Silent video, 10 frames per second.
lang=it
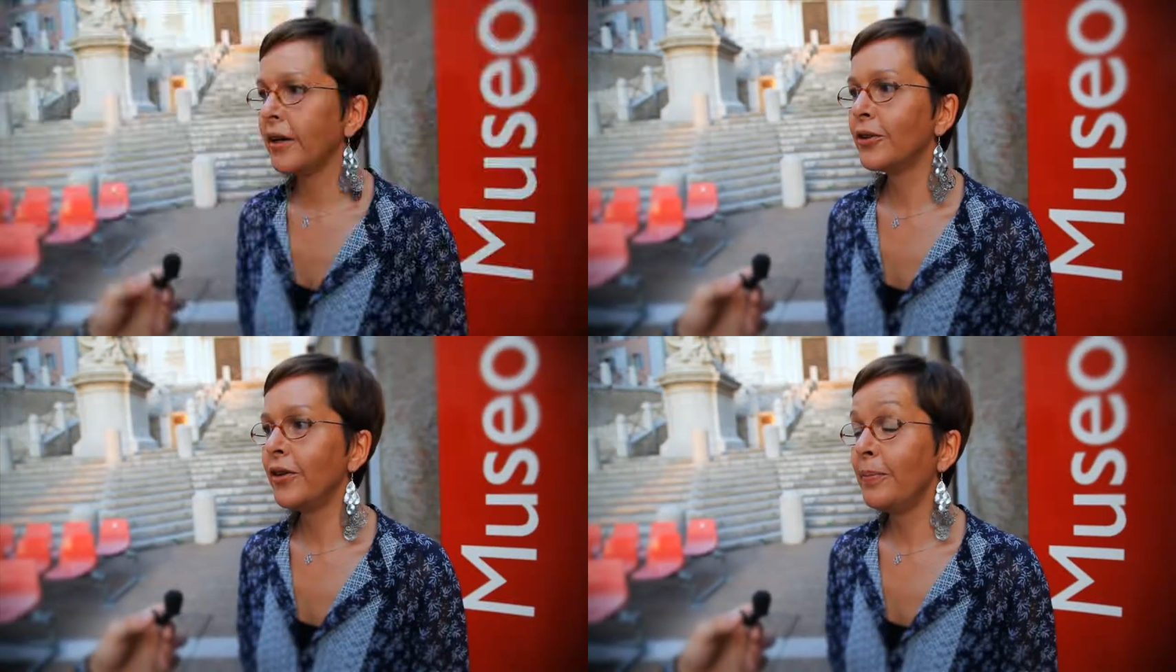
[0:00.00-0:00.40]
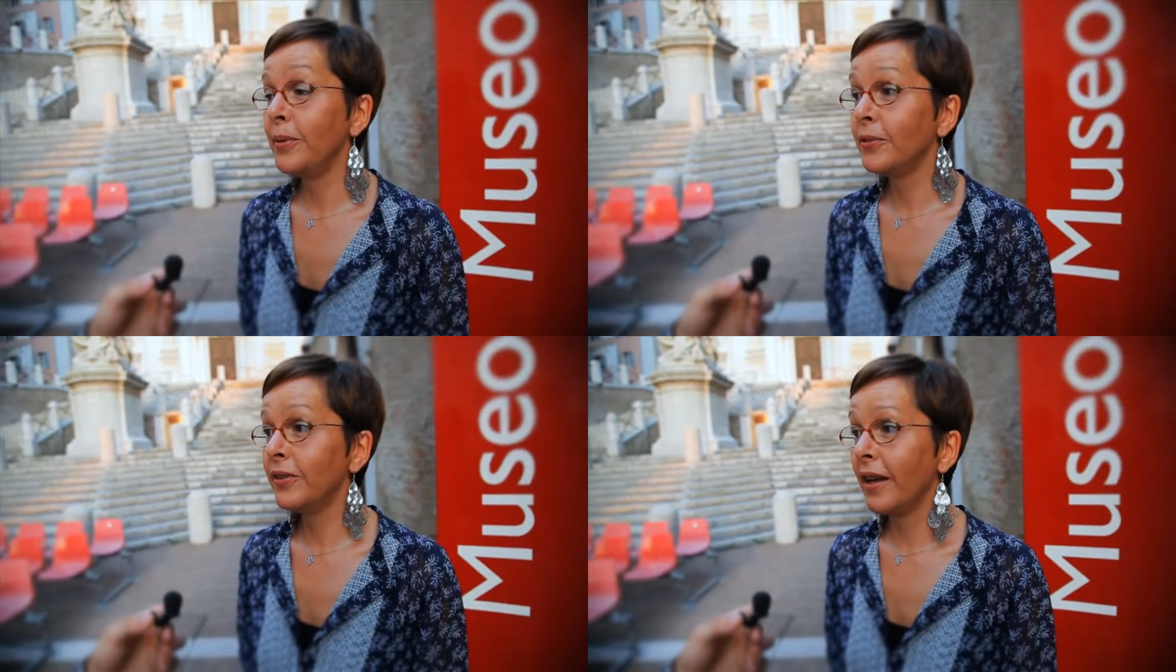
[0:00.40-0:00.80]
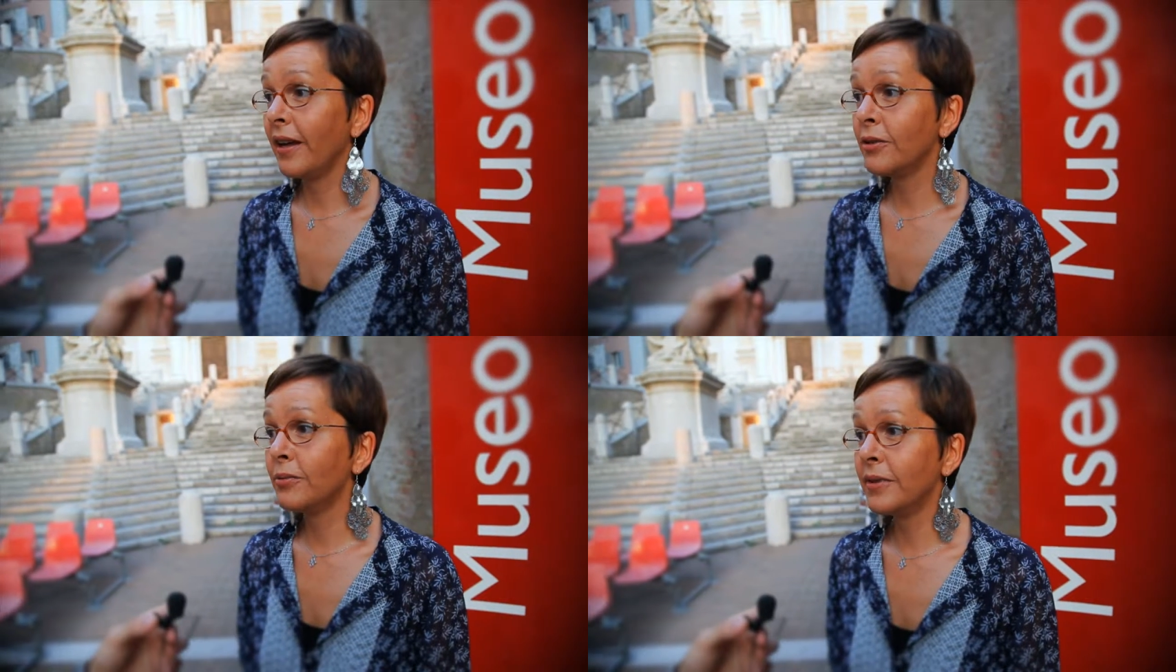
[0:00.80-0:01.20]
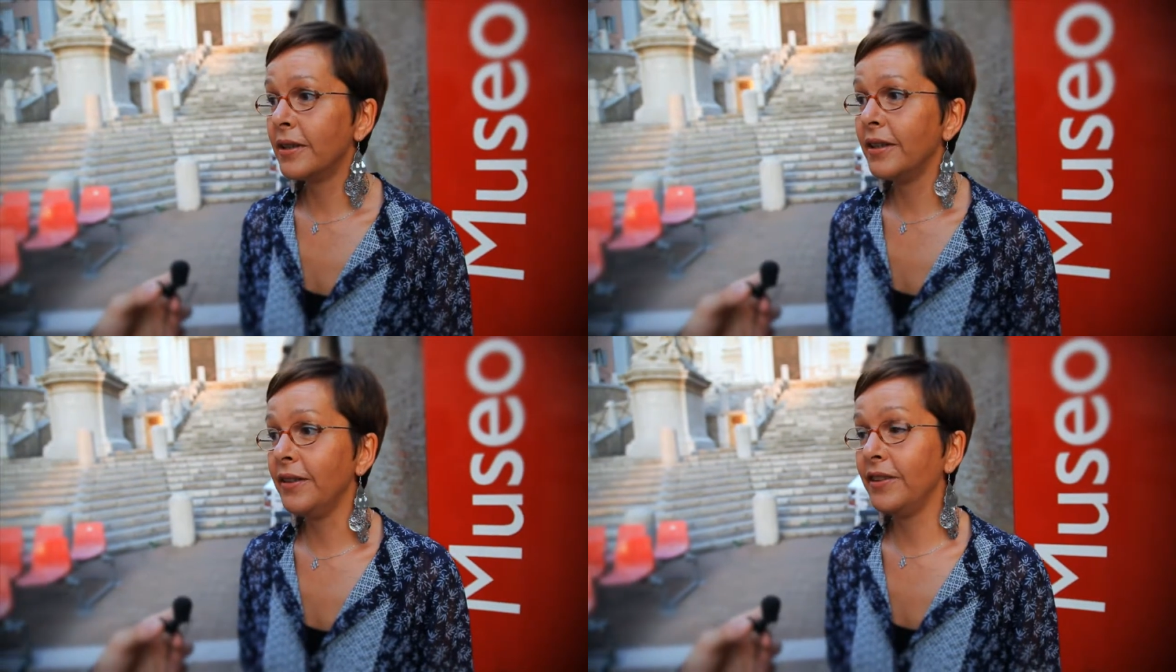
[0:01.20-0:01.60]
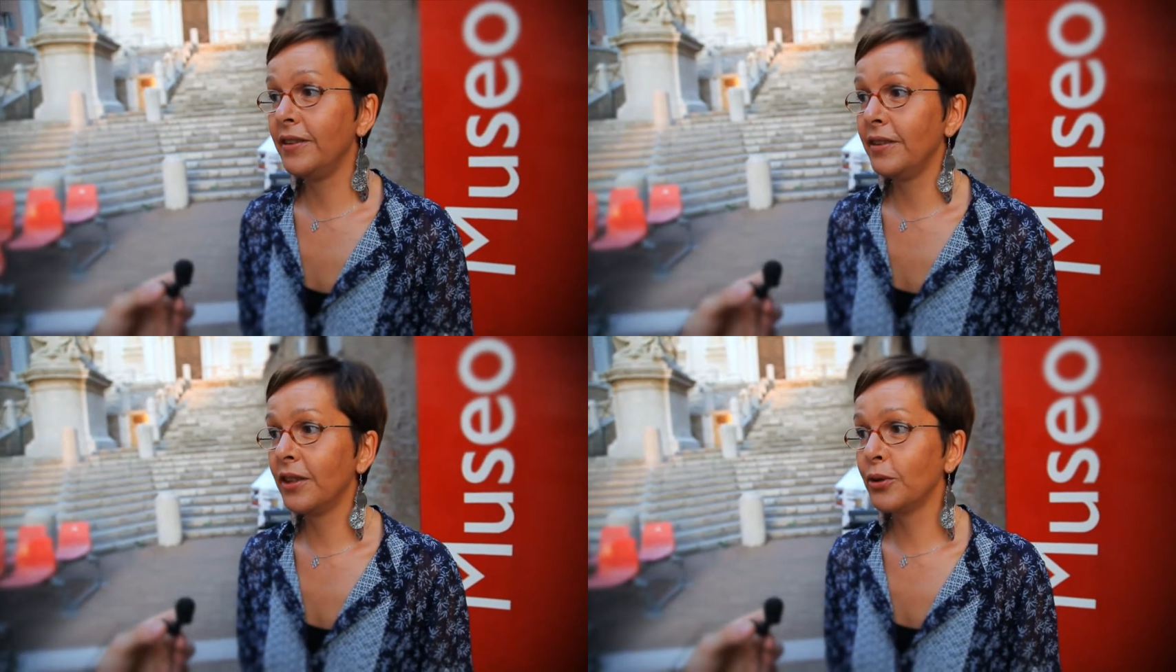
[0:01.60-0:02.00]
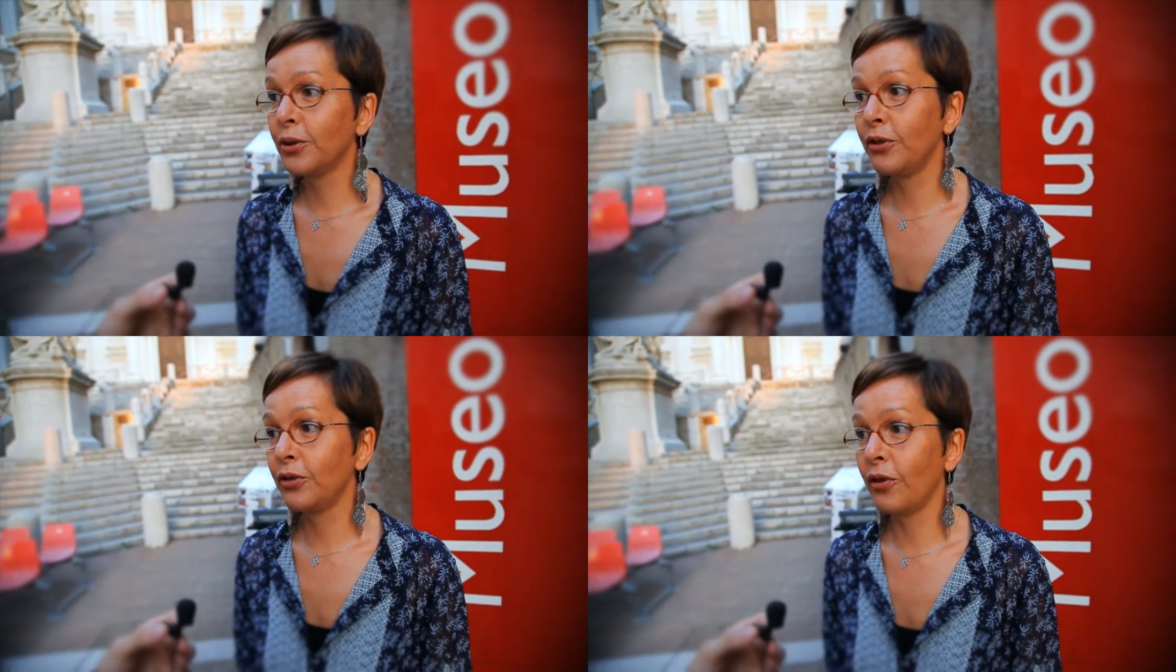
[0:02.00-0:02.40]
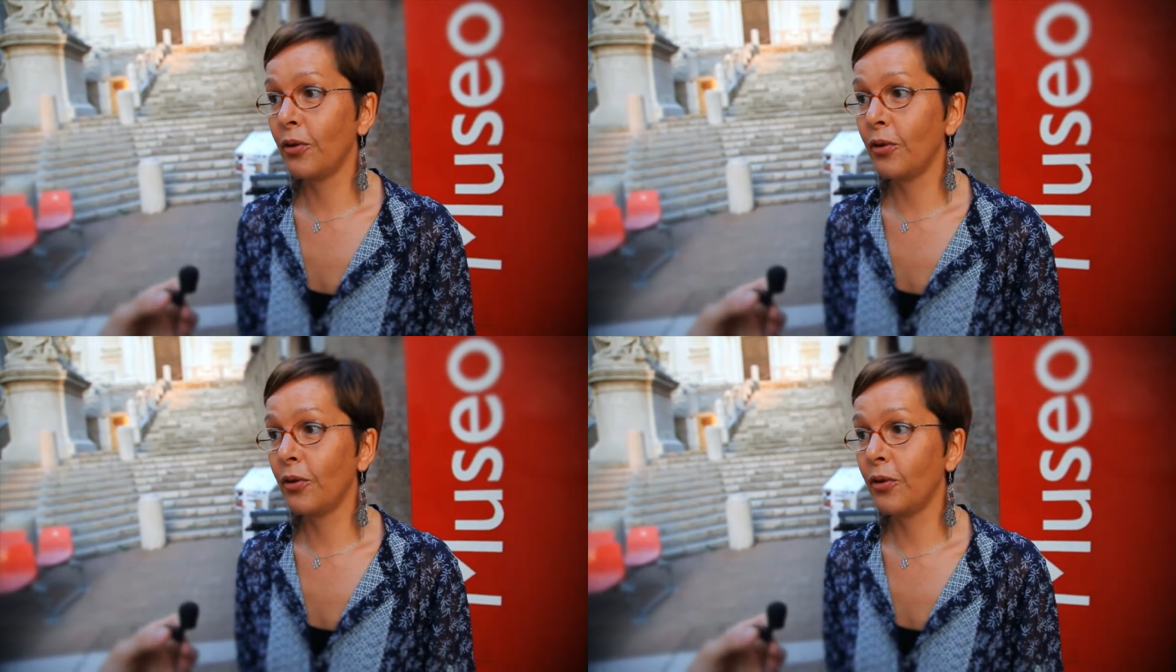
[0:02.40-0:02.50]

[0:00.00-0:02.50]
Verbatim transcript: Con Happy Museum eh, i visitatori sono